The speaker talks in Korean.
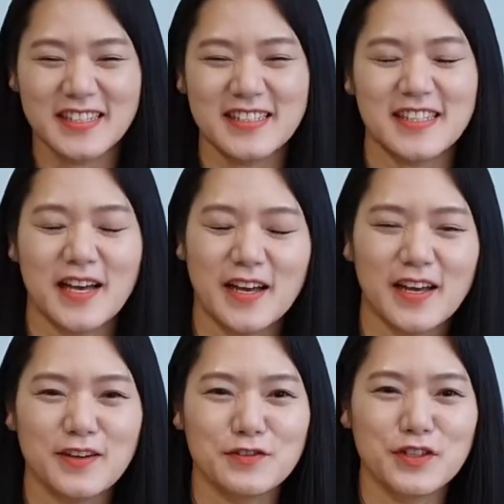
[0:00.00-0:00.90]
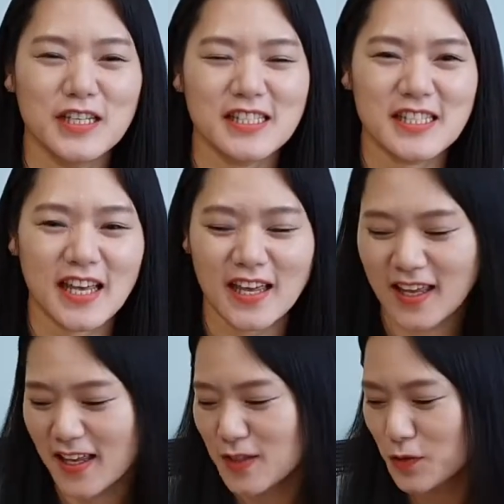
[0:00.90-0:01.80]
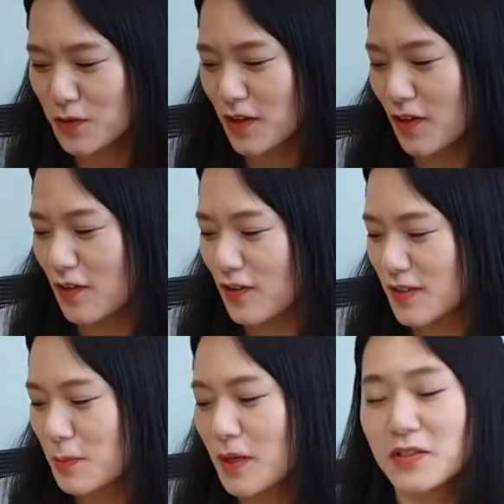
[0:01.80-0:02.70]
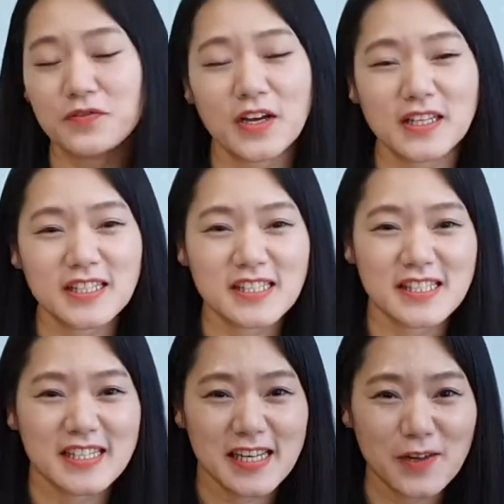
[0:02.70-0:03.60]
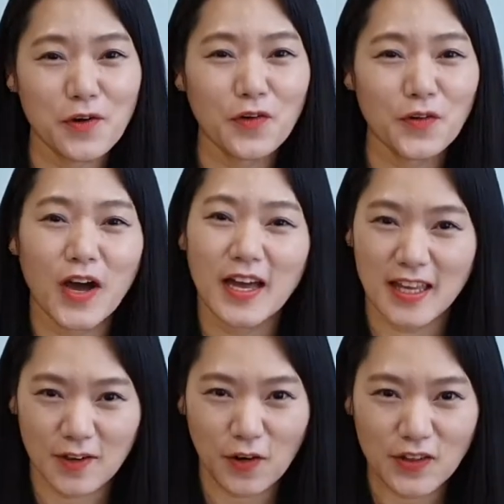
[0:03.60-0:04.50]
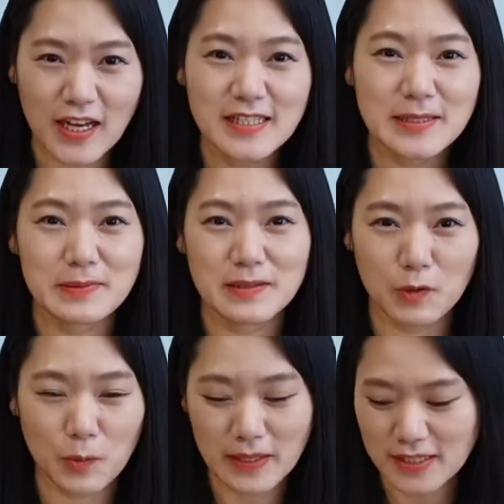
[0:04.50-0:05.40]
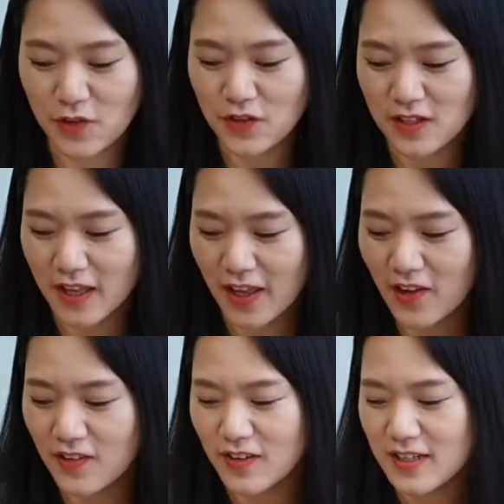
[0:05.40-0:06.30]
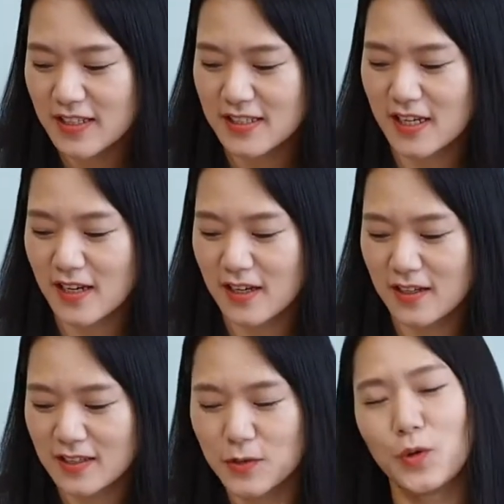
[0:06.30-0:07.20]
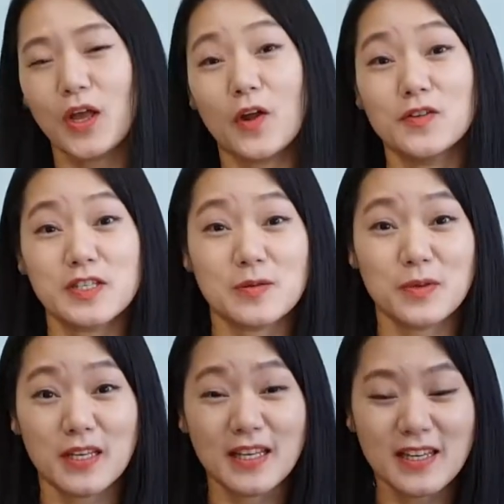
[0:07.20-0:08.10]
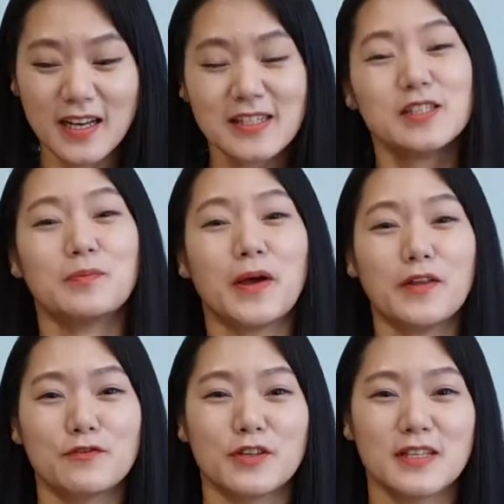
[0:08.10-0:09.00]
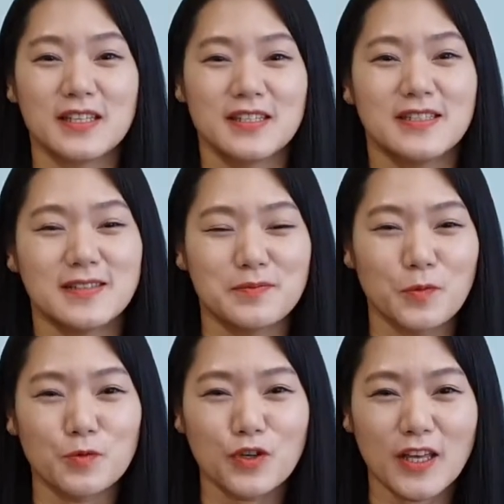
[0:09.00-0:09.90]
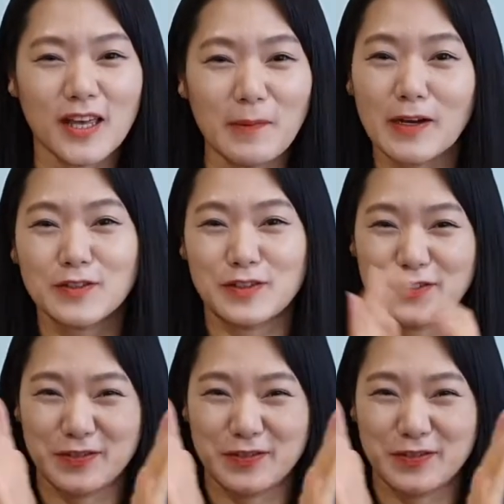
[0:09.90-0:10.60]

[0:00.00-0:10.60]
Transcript: 자, 우리 이제 슈, 어, 스마트 파닉스 1권과 2권 학습을 마쳤는데요. 자, 그동안 열심히 학습한 우리 모두에게 박수.